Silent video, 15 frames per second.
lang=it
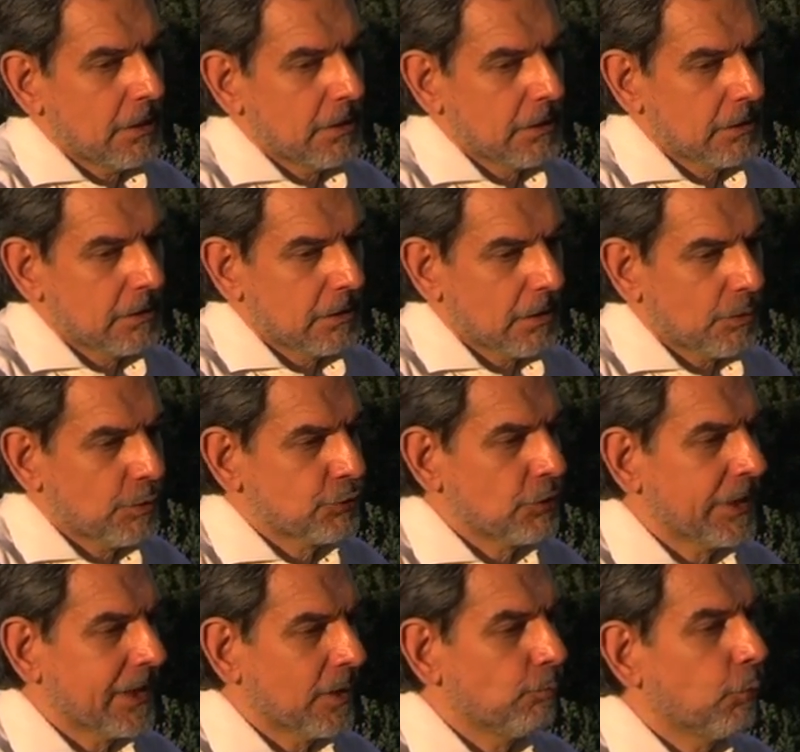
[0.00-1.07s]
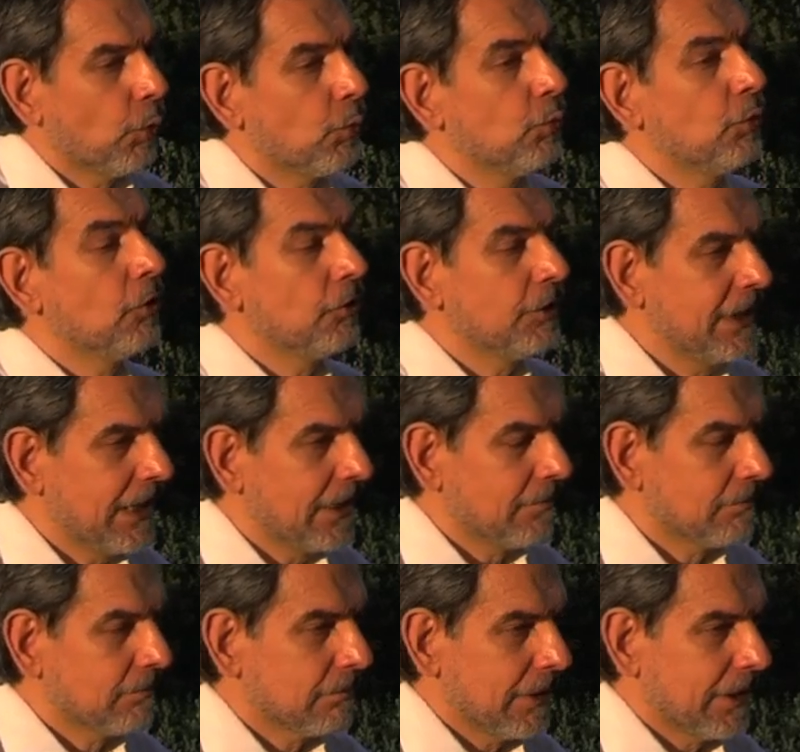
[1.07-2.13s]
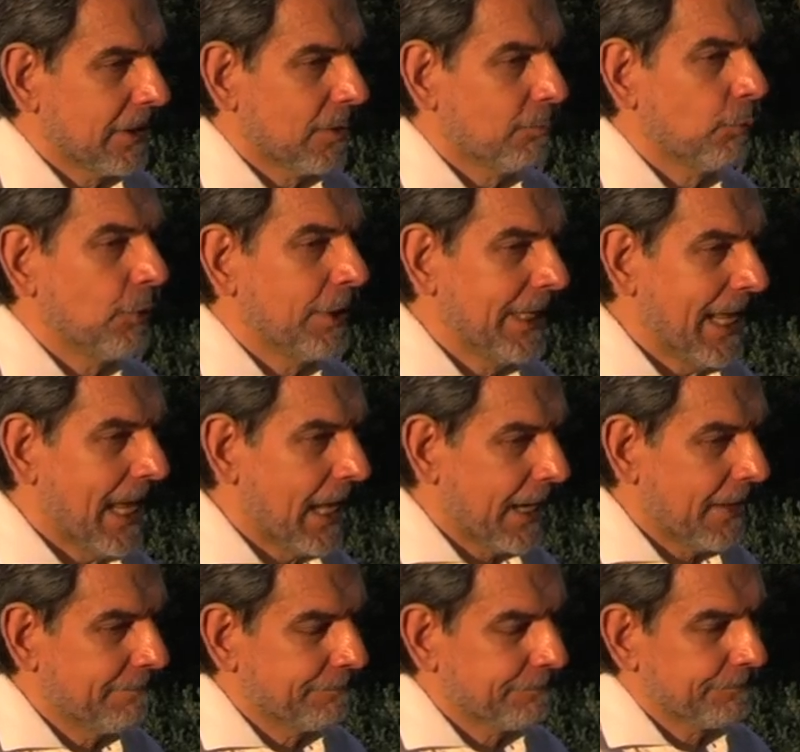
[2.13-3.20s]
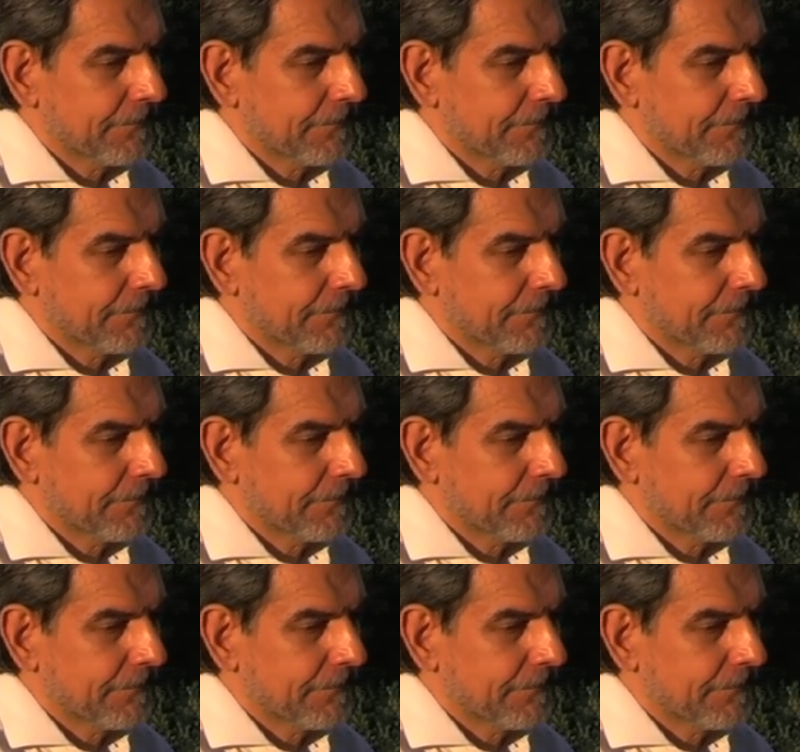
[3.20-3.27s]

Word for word: Eh, questo è il tempo 1D, il tempo lineare.